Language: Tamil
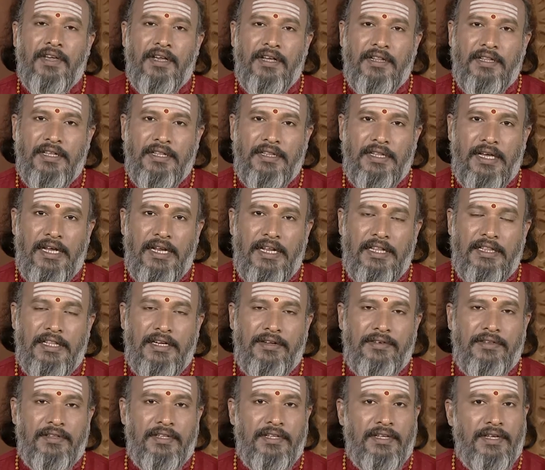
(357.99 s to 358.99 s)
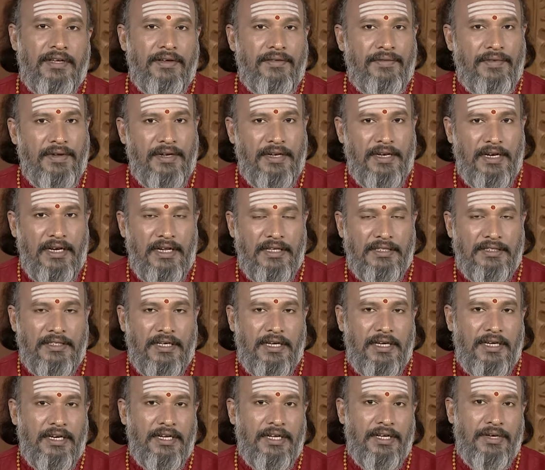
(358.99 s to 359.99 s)
இந்த தைலத்தில் வந்து வெற்றிலை
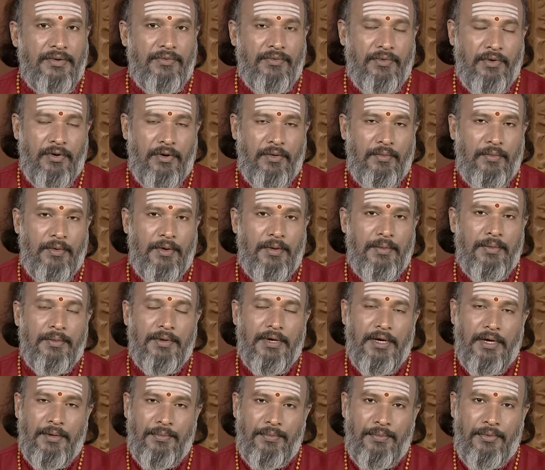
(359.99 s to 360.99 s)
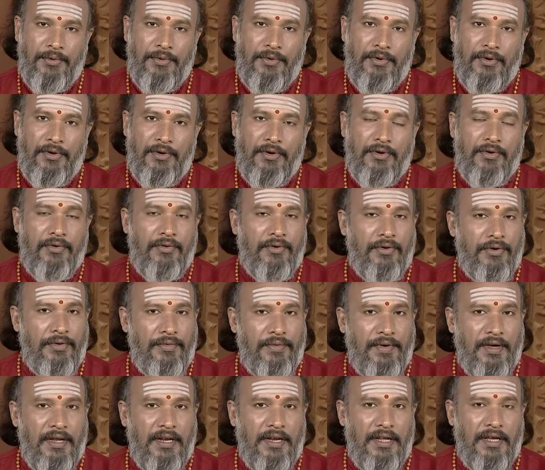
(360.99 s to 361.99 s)
சாறு ஓமம் கற்பூரம்
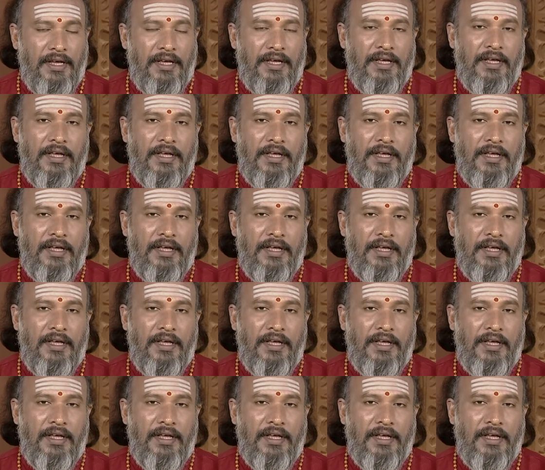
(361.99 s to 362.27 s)
கொடிவேலி